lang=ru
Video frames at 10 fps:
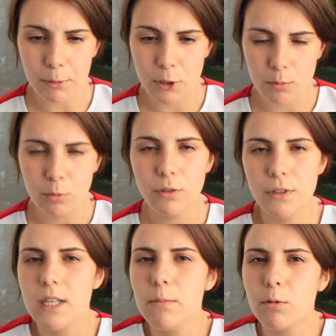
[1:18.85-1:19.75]
почему-то
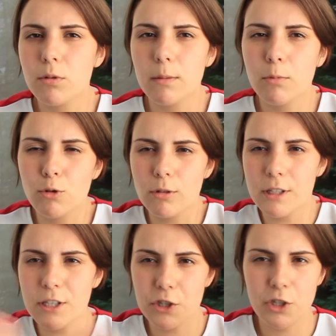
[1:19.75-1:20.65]
все берут с собой чуть ли
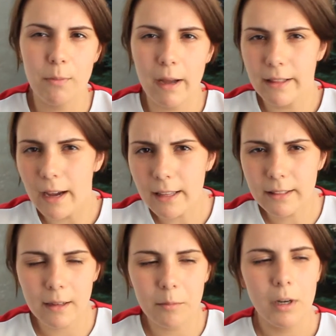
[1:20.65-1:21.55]
не чемодан
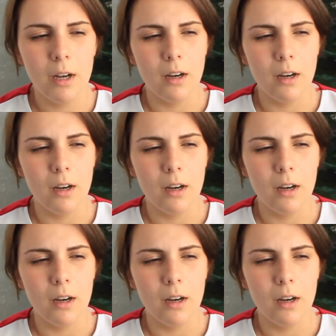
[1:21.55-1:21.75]
там